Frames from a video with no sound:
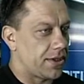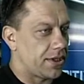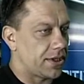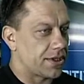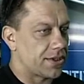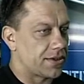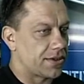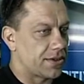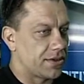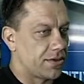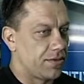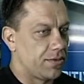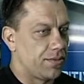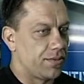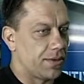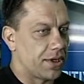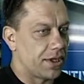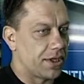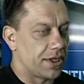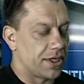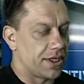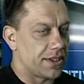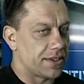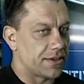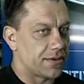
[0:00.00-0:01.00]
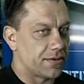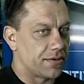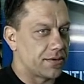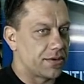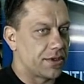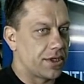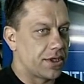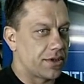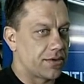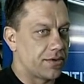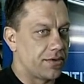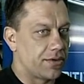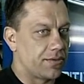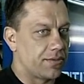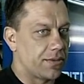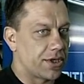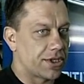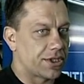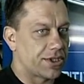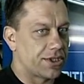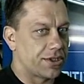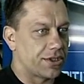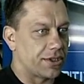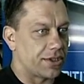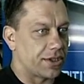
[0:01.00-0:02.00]
наш клуб Магрец, он готовит
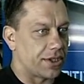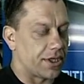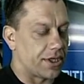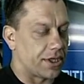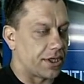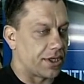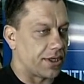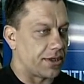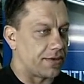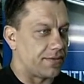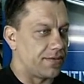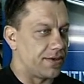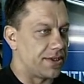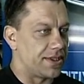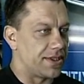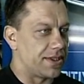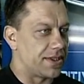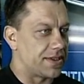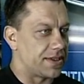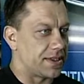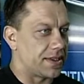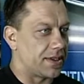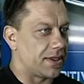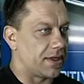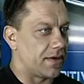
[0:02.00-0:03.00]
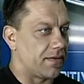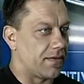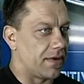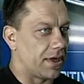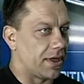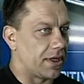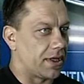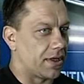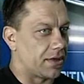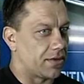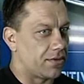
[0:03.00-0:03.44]
машины на выездные соревнования.